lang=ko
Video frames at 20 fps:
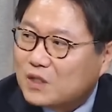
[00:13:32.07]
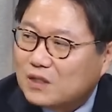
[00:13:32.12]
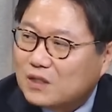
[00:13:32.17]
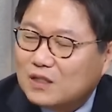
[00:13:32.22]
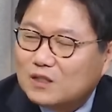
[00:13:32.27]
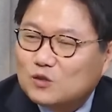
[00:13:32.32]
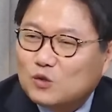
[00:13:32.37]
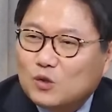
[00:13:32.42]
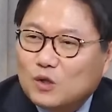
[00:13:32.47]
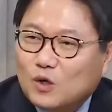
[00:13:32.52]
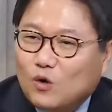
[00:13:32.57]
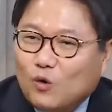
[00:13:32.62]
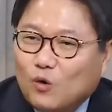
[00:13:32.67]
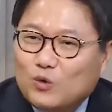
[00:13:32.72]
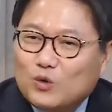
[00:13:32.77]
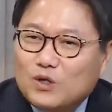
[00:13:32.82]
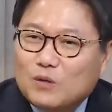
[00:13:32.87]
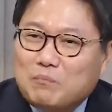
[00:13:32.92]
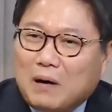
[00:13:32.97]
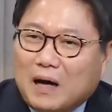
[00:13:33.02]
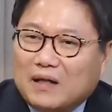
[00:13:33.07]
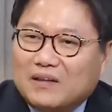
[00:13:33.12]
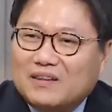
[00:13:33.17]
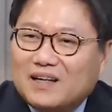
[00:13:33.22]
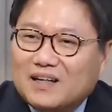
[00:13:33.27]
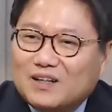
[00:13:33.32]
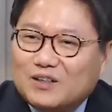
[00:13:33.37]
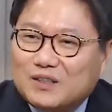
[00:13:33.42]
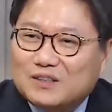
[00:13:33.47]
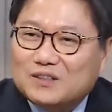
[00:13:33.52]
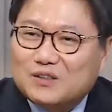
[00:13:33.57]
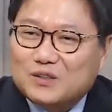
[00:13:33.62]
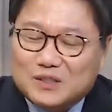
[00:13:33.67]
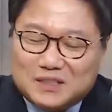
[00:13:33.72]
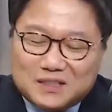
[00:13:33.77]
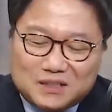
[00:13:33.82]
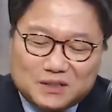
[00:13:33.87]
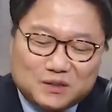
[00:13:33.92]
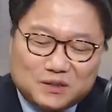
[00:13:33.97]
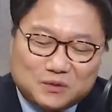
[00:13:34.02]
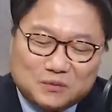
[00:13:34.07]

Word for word: 그래서 오히려 반대가 됐어요 지금.